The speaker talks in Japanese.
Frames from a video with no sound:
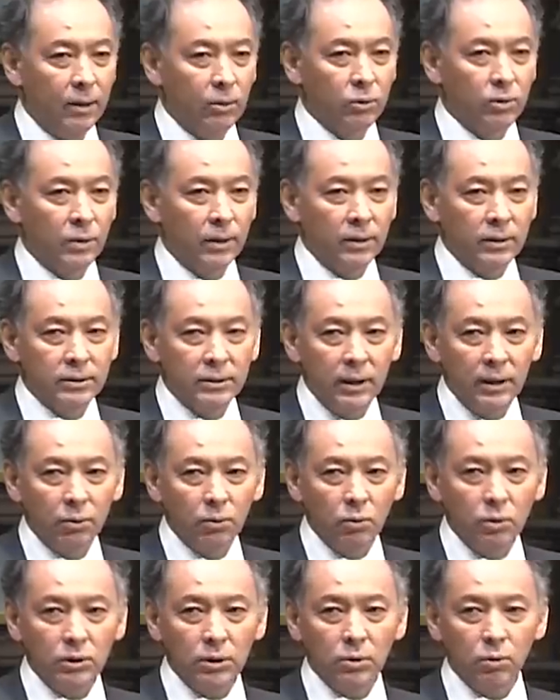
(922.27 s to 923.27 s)
ことなんですね
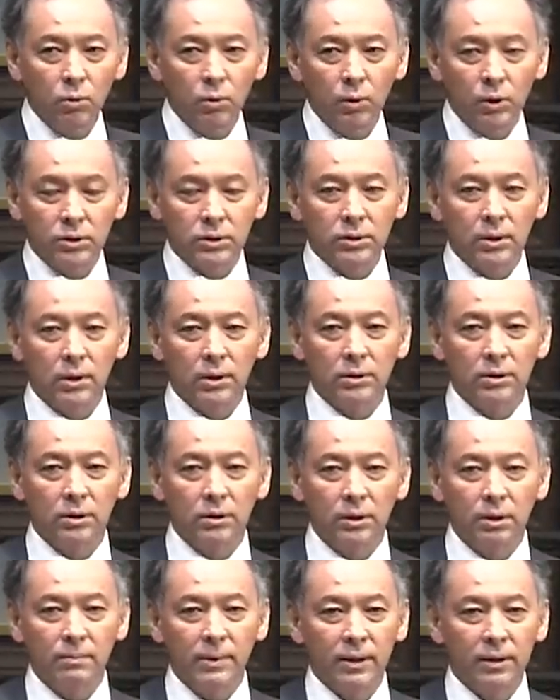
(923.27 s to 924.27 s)
どうしてそこがつながって
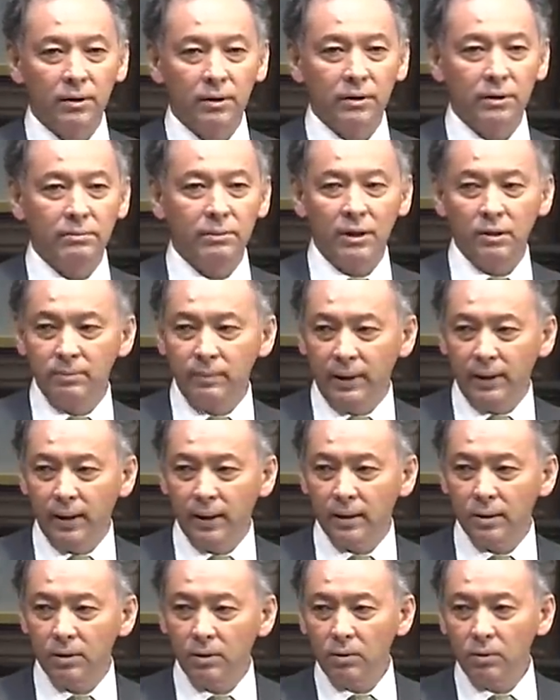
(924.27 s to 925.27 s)
いるのか全く意味不明だ
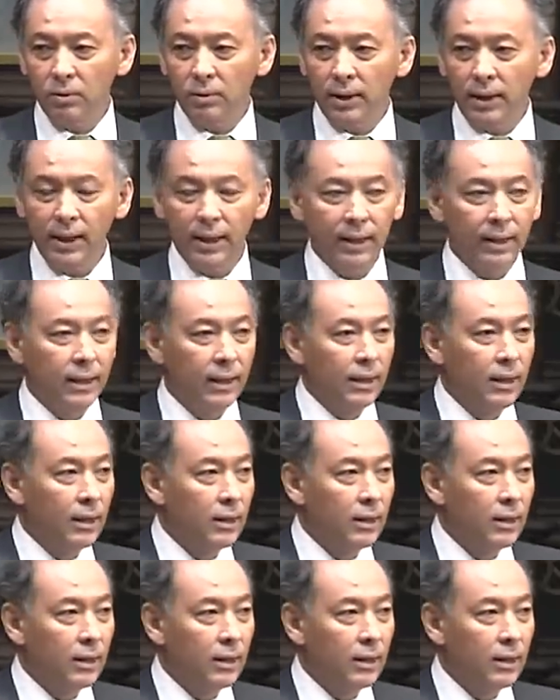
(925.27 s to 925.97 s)
ところが